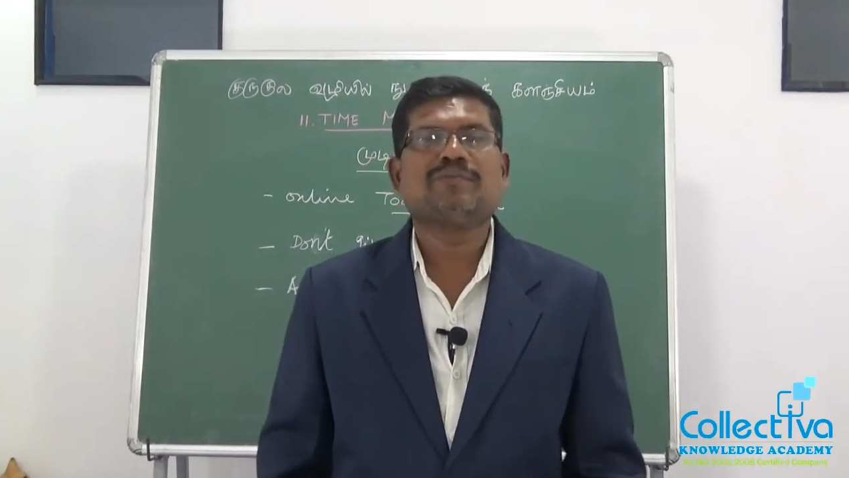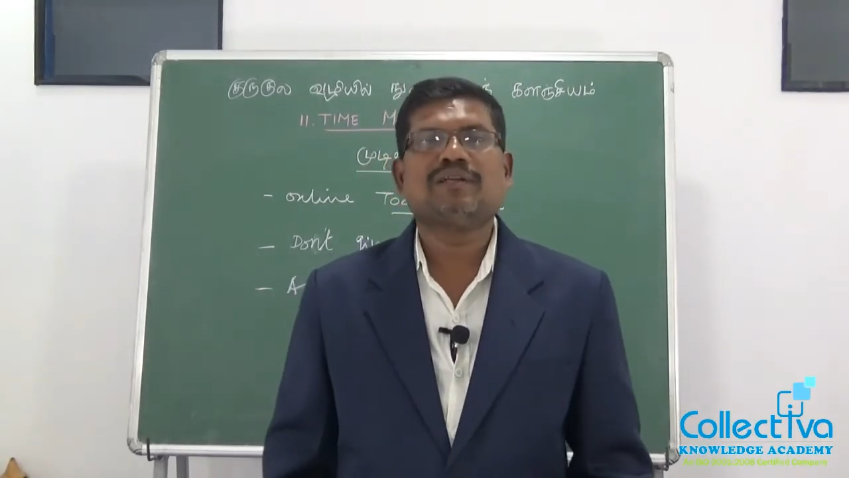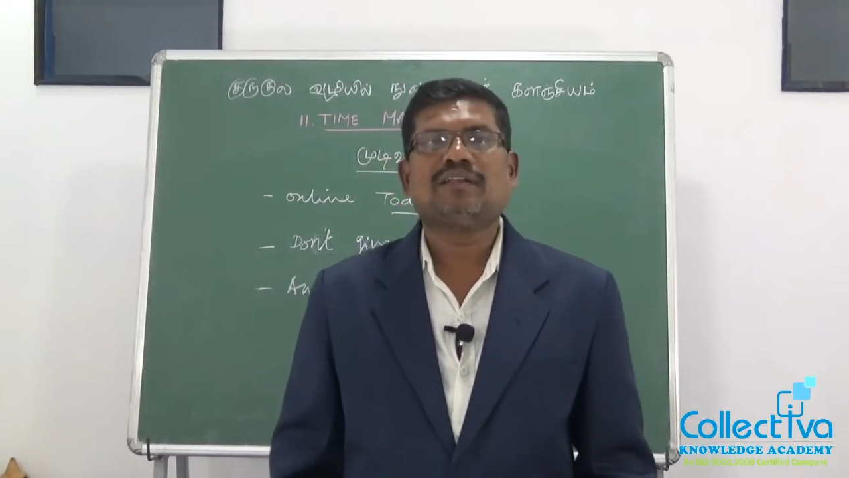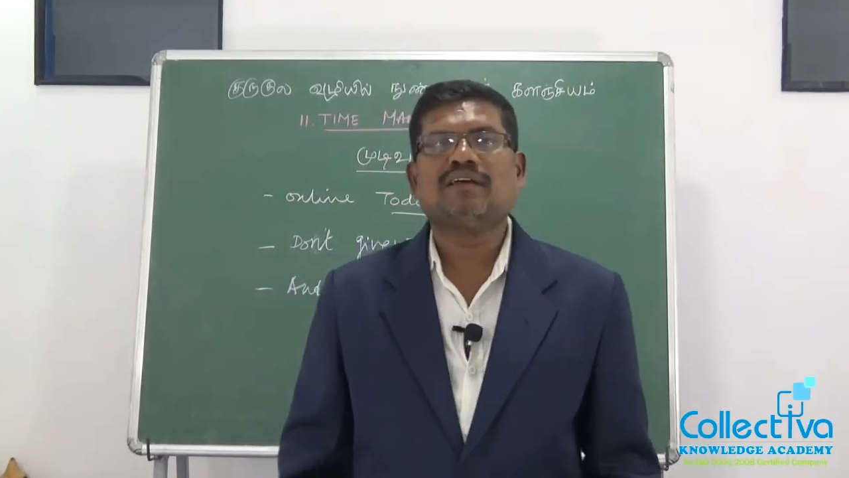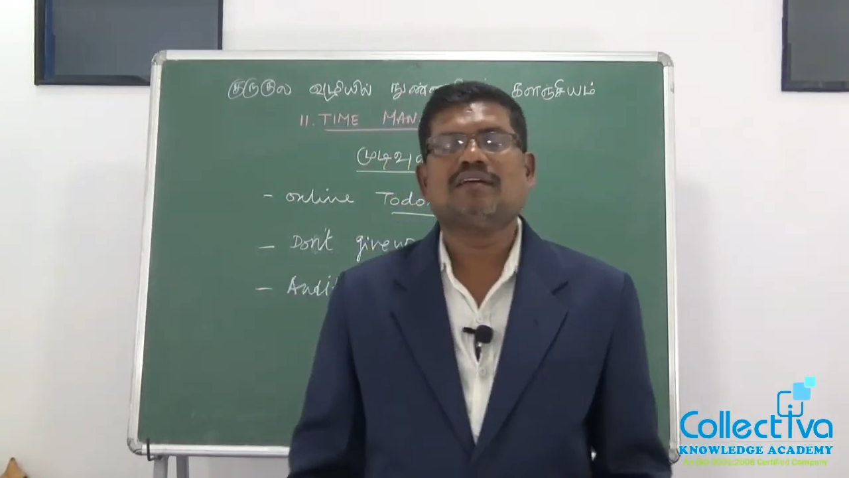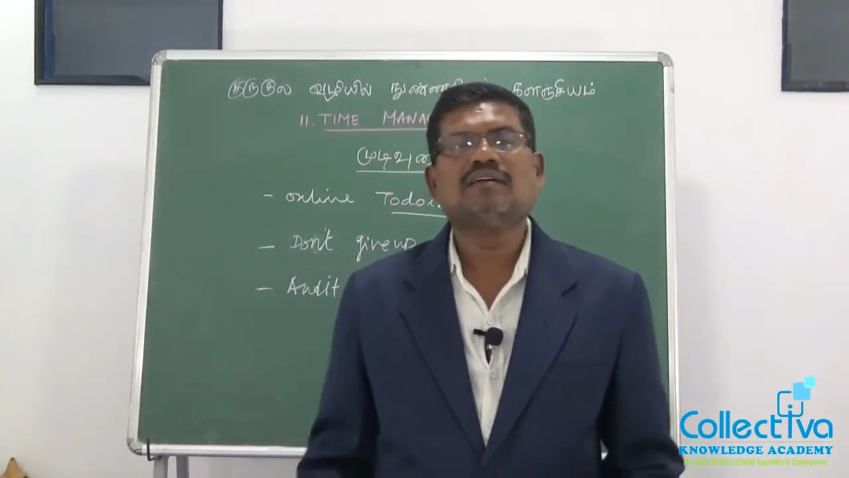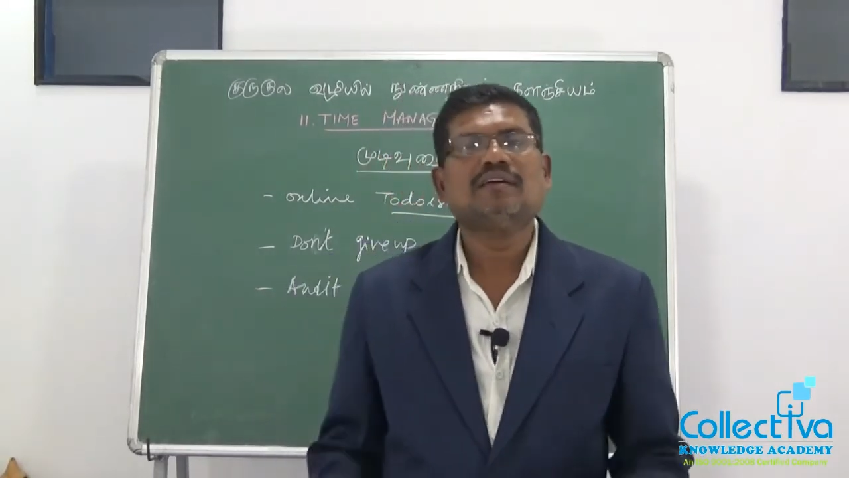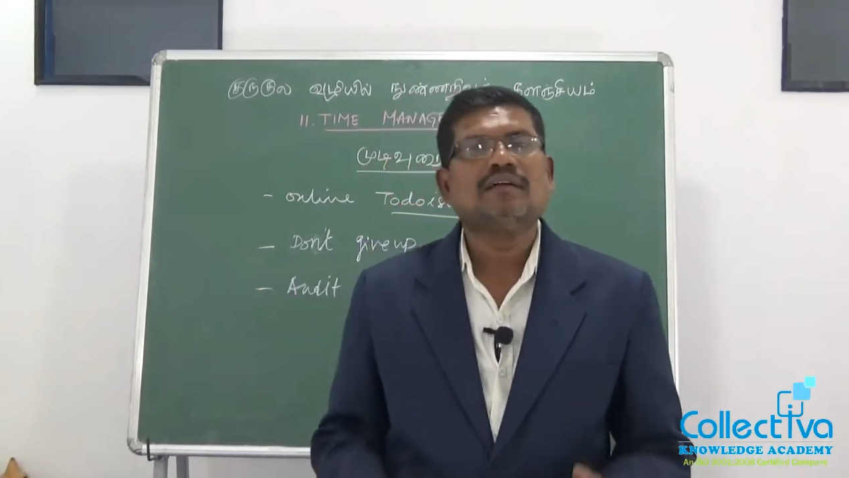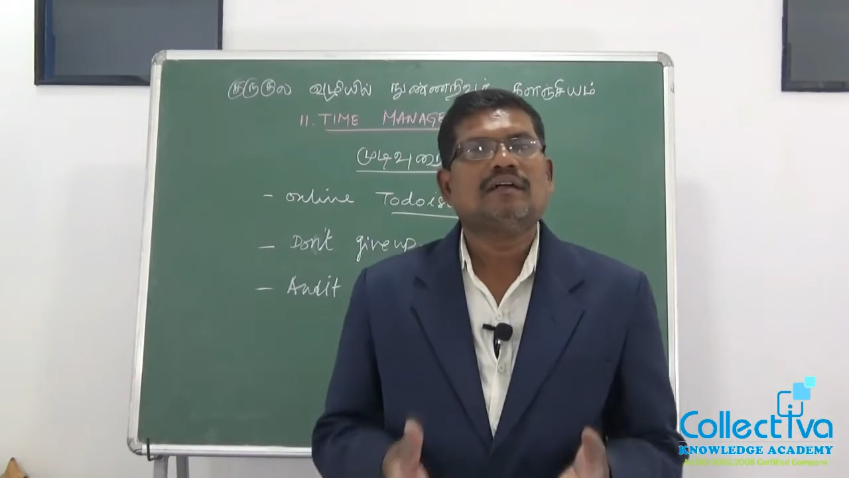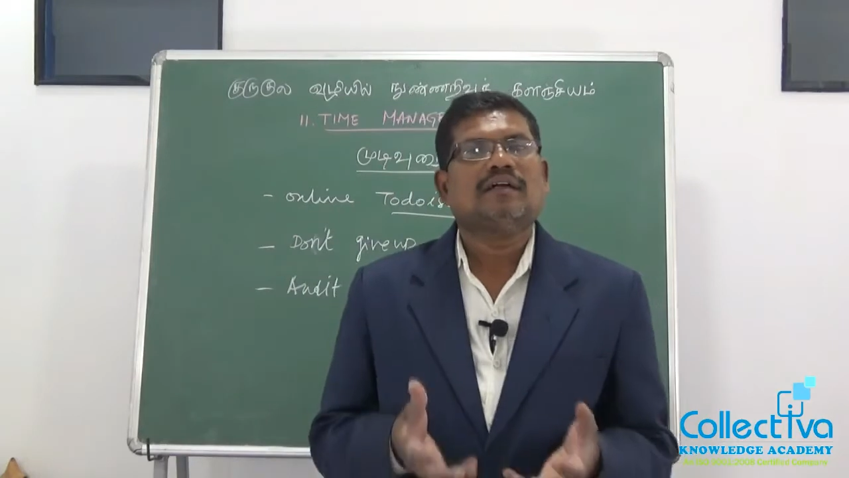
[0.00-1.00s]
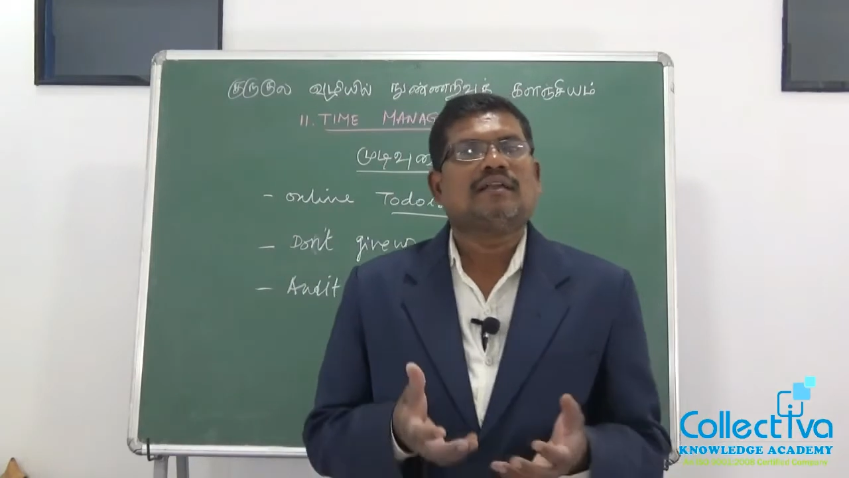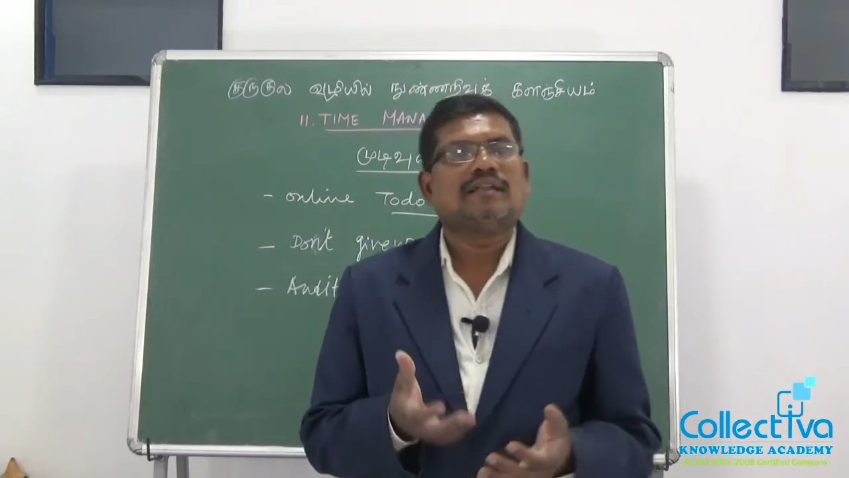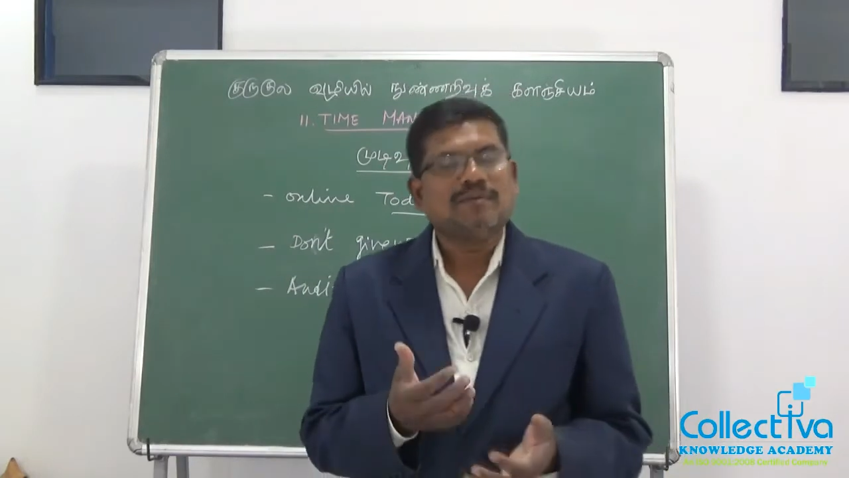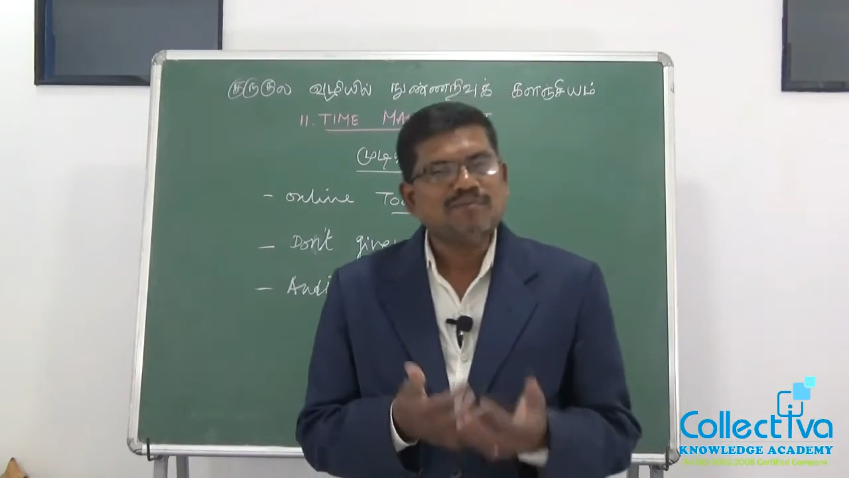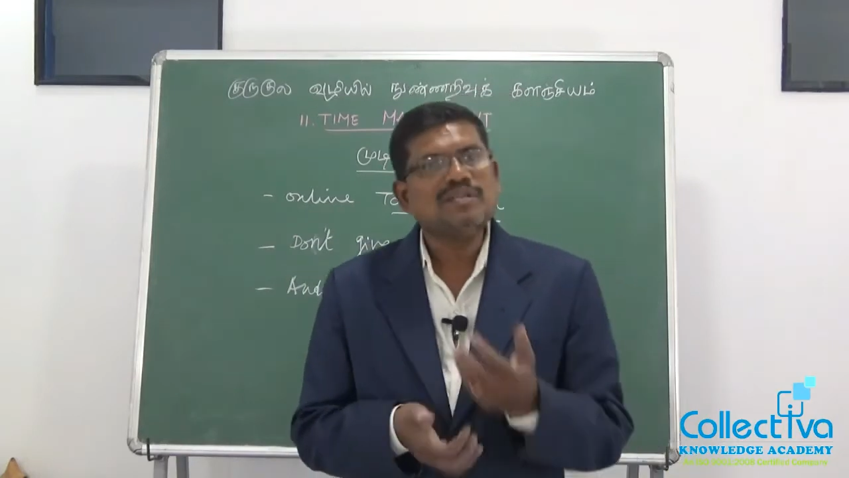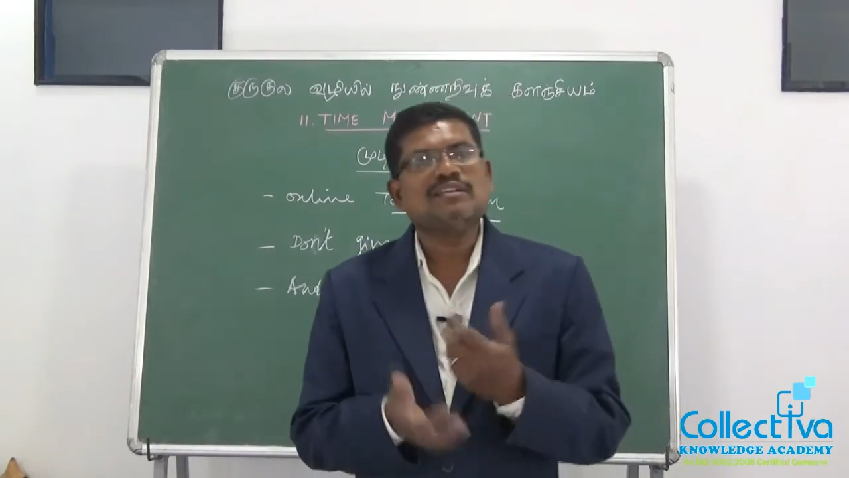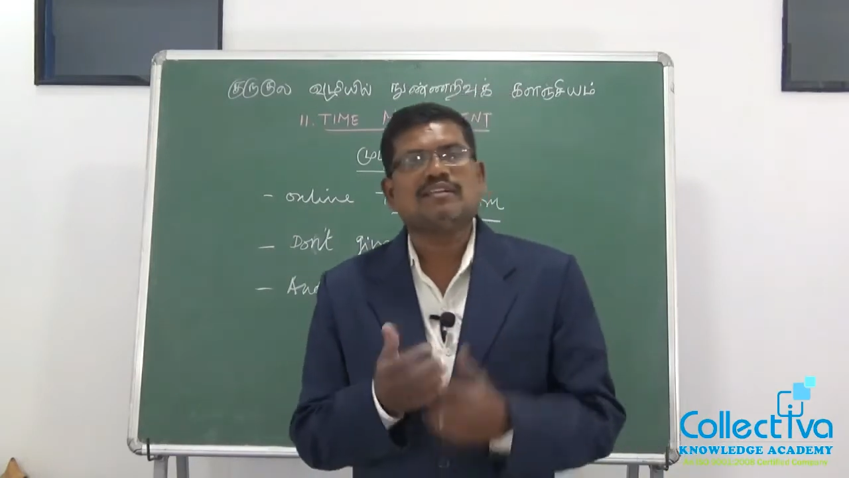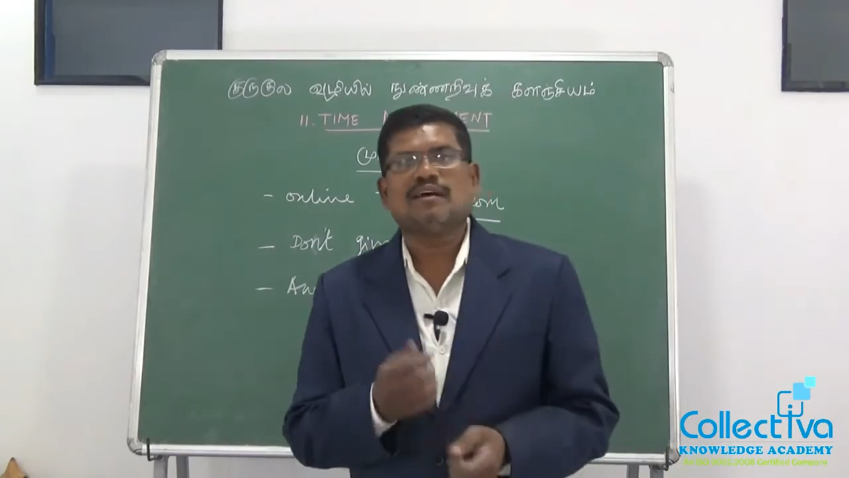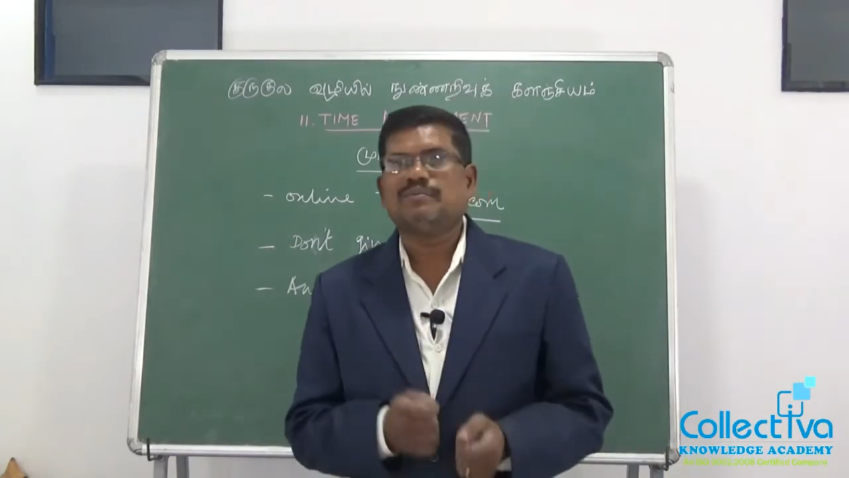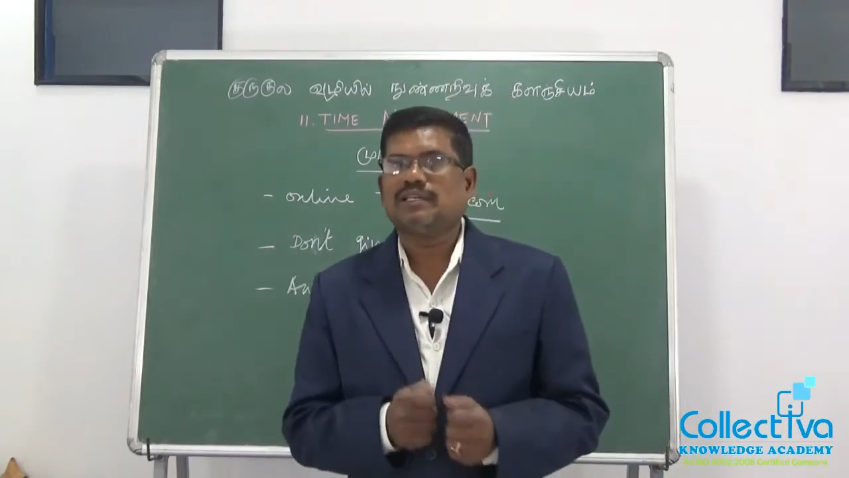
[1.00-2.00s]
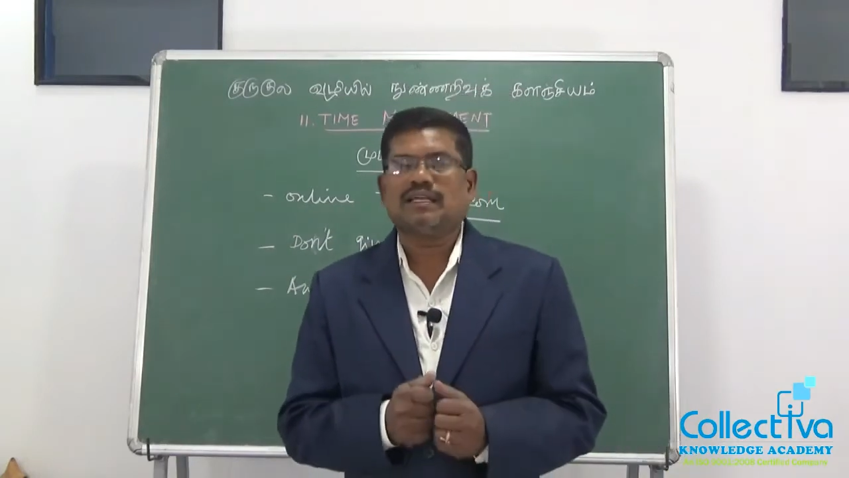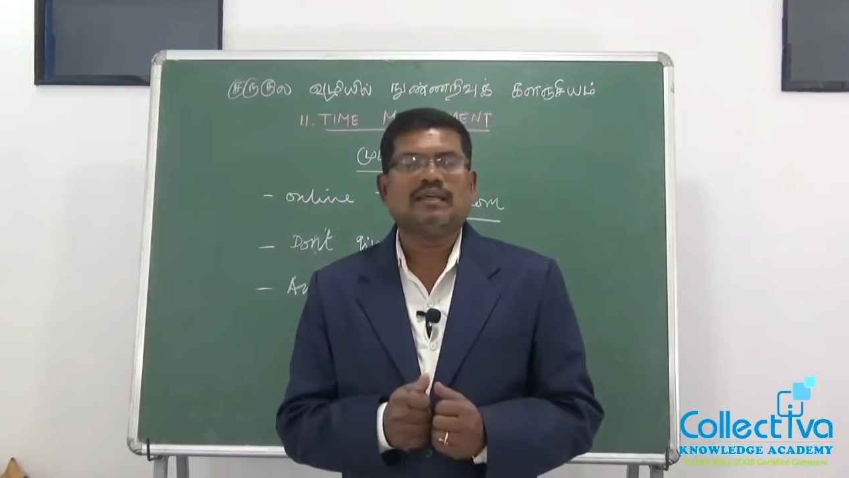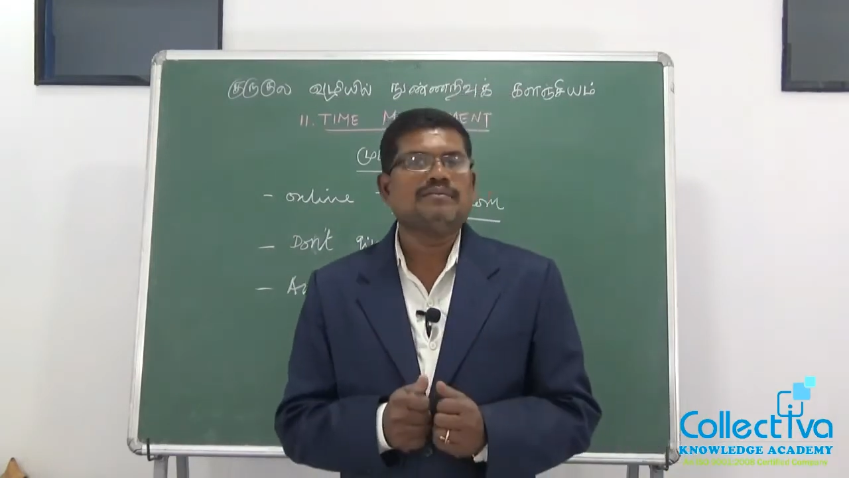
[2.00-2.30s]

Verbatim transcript: எப்படின்னா நம்மளை நாமளே